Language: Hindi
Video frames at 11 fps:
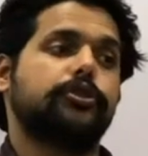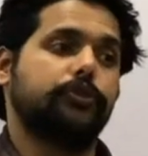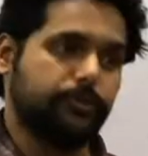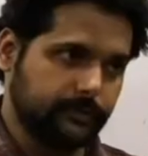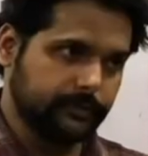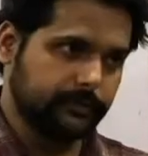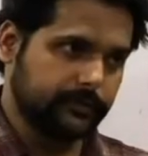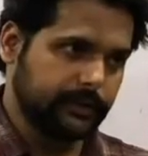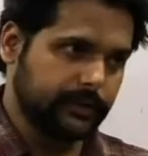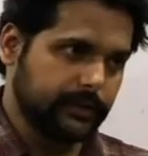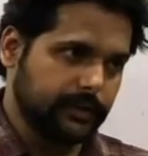हो
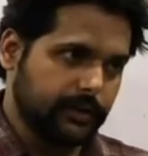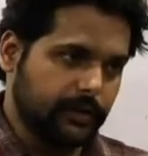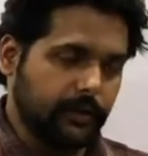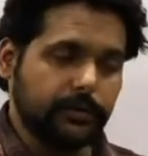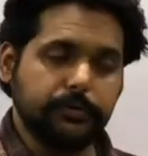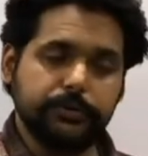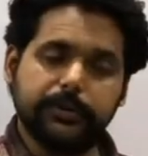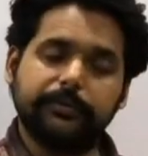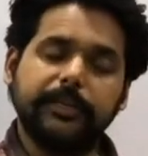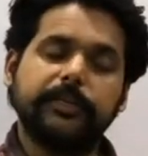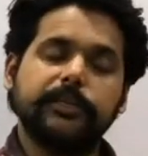और उस
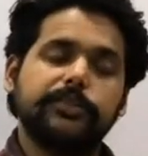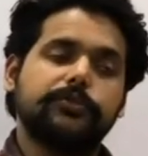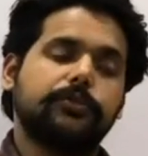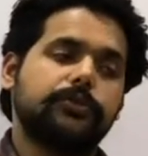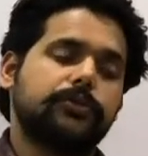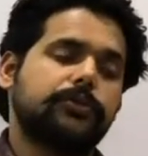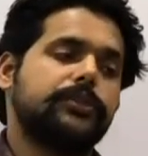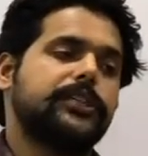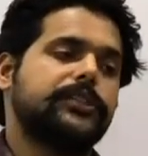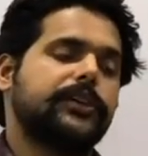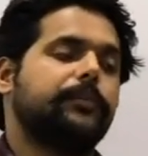अपनी निजी सोच को
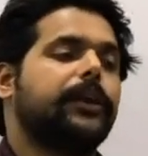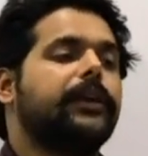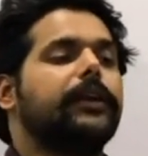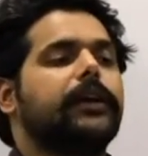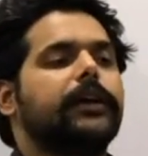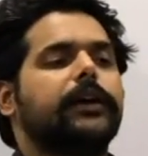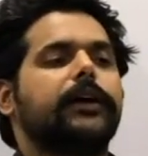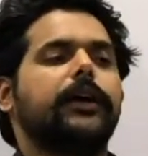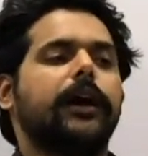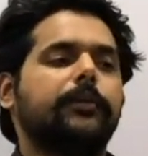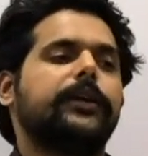जज ने अपने निर्णय का
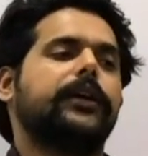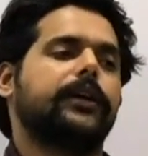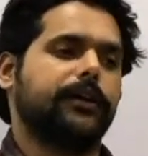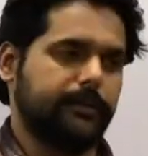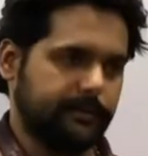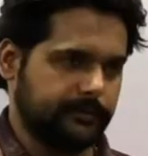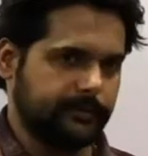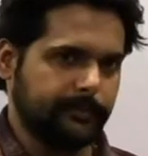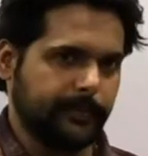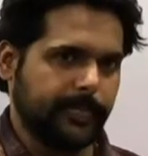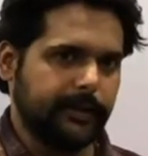आधार बनाया
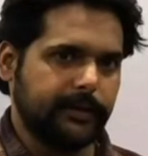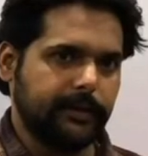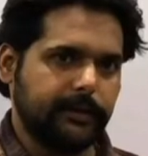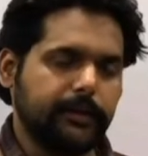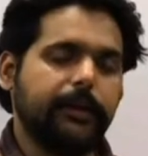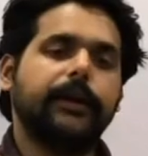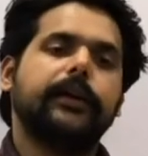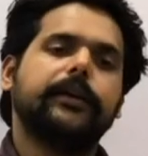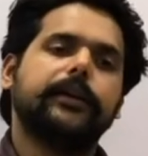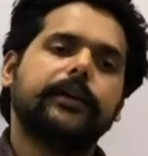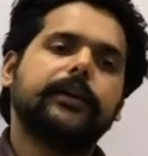निर्णय
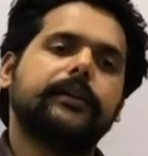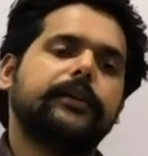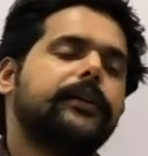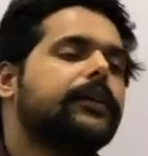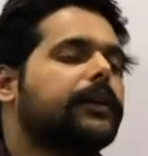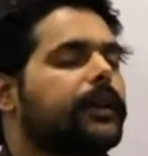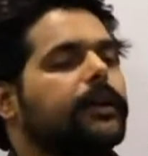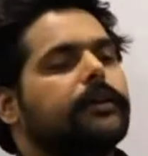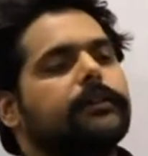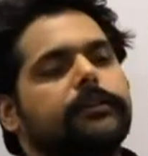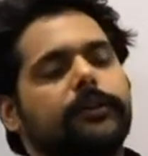यह है कि
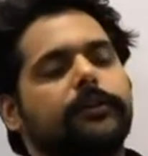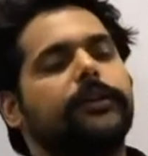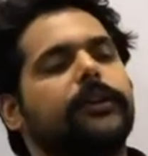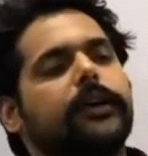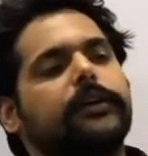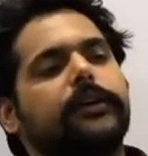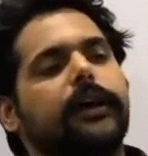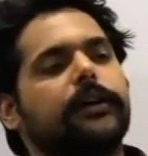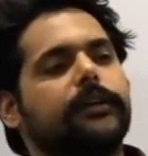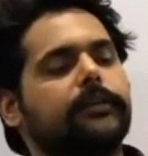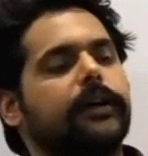जीवन के अधिकार
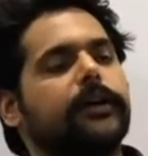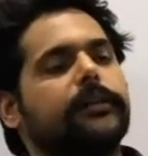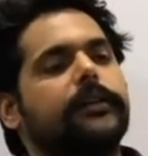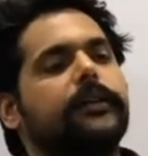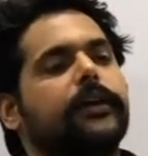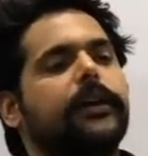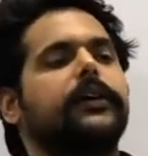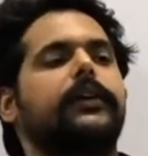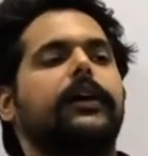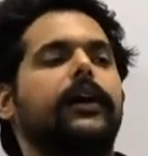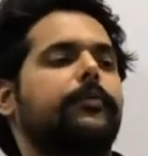के साथ यह
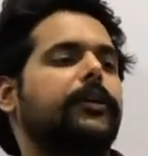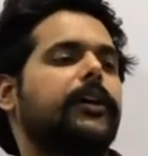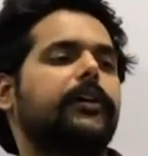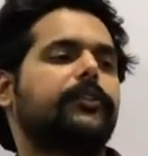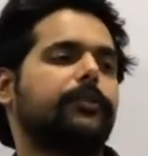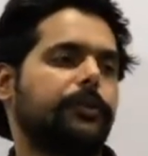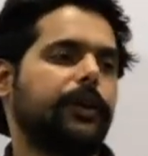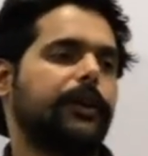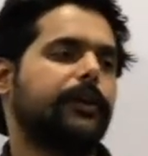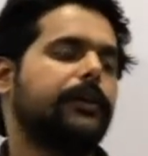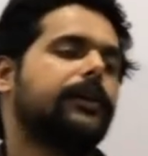अधिकार भी आना जरूरी
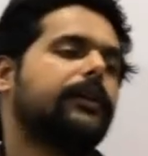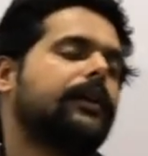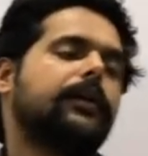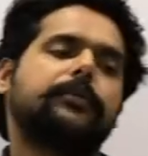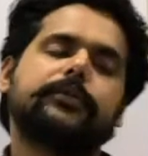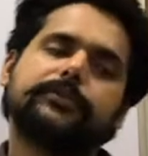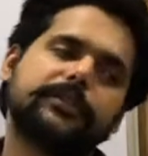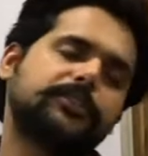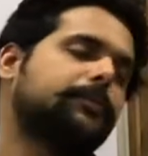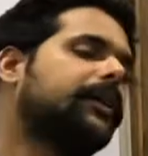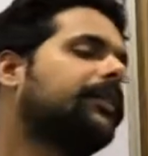है कि आपको स्वच्छ
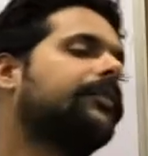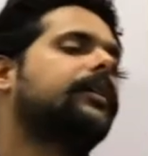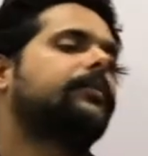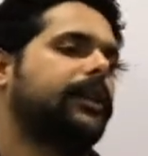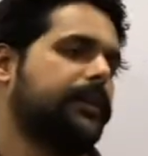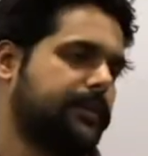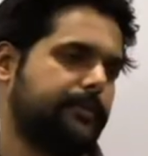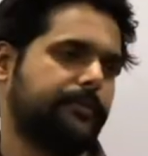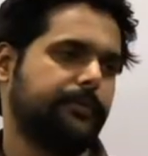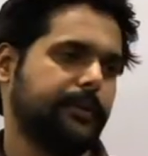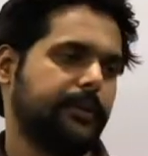पर्यावरण मिलेगा
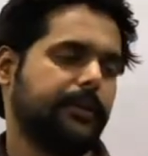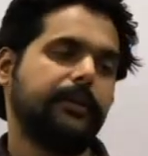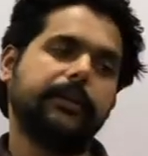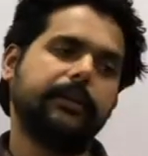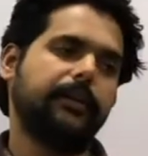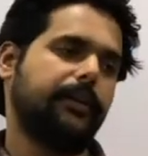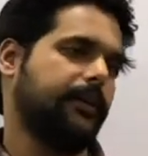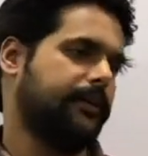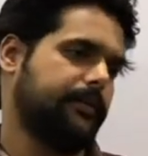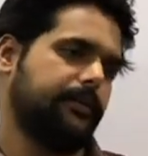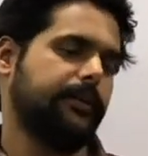ये निर्णय है
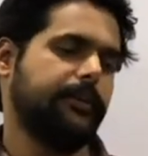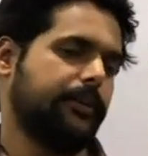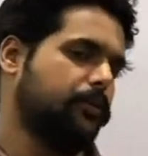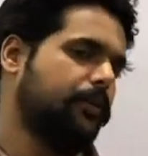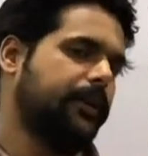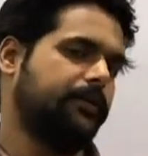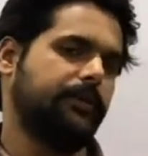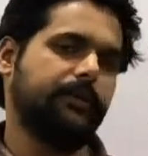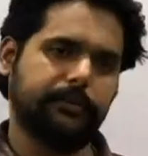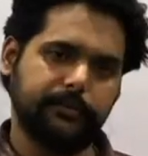ये हुआ डिसीजन